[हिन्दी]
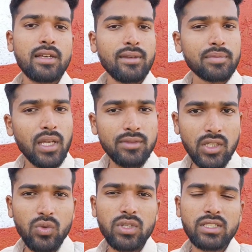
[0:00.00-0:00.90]
सब्सक्राइब
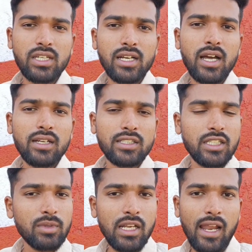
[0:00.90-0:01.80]
जरूर कीजिएगा
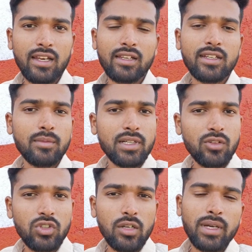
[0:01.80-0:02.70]
नीचे बने लाल कलर के
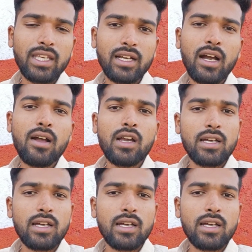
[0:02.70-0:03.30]
बटन को दबाइएगा